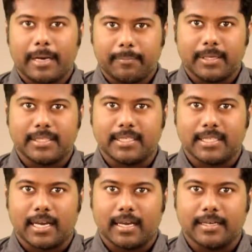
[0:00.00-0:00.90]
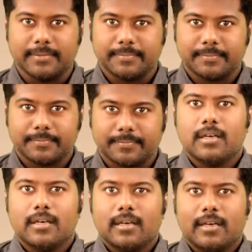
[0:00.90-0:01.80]
பயன்படுத்தி இருந்தாங்க
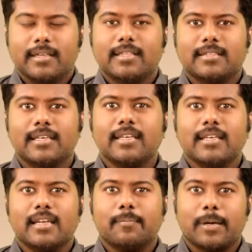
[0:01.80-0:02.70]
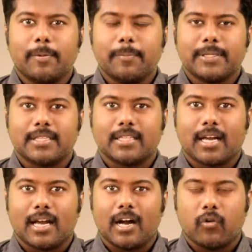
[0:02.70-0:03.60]
இந்த சீரியலை
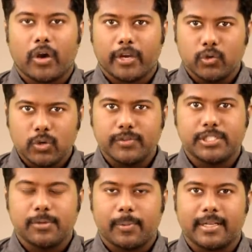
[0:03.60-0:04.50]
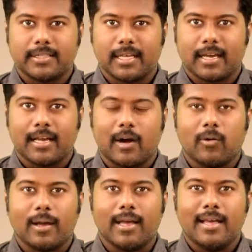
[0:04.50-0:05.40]
பிரபலப்படுத்துறதுக்காக அவங்க இன்னொரு விஷயம் பண்ணியிருந்தாங்க
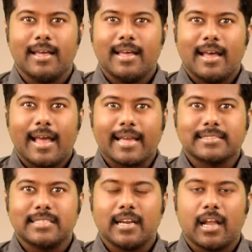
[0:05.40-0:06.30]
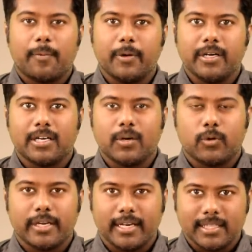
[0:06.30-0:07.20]
அவங்க ஹெக்ஸான் அப்படின்ற
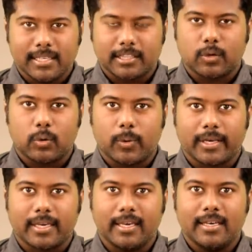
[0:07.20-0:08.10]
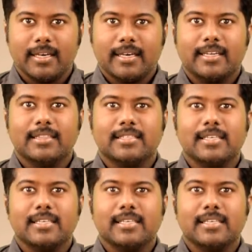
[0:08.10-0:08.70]
ஒரு இணையதளத்தை உருவாக்கி இந்த